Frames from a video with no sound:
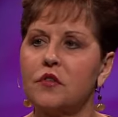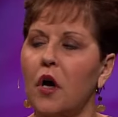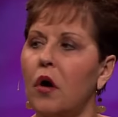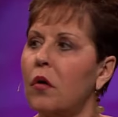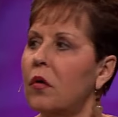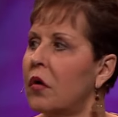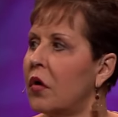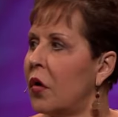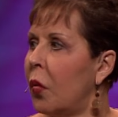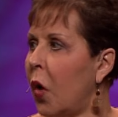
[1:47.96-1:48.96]
కనుక
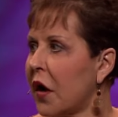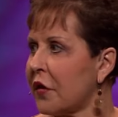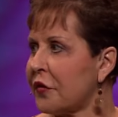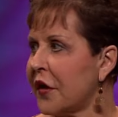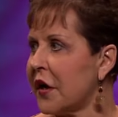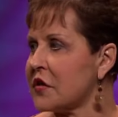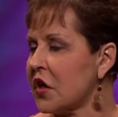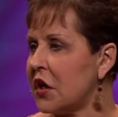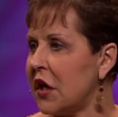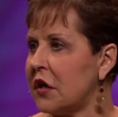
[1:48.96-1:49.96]
మనం
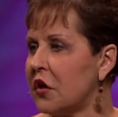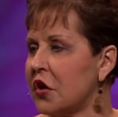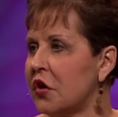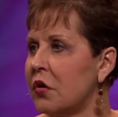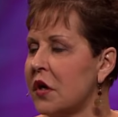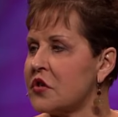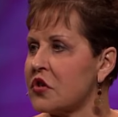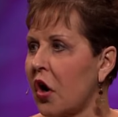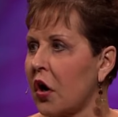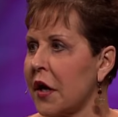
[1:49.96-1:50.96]
చేయవలసిన వాటిల్లో ఒకటి మన
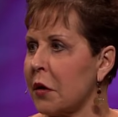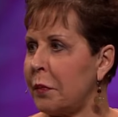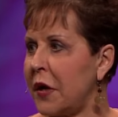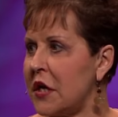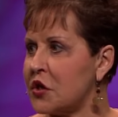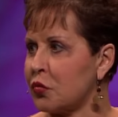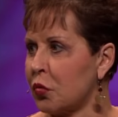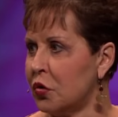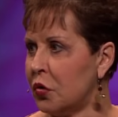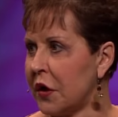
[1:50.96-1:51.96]
జీవితంలో శాంతిని
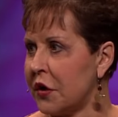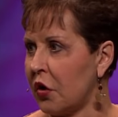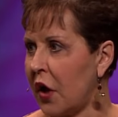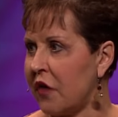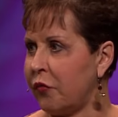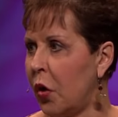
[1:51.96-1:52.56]
ఏళ్ళనివ్వాలి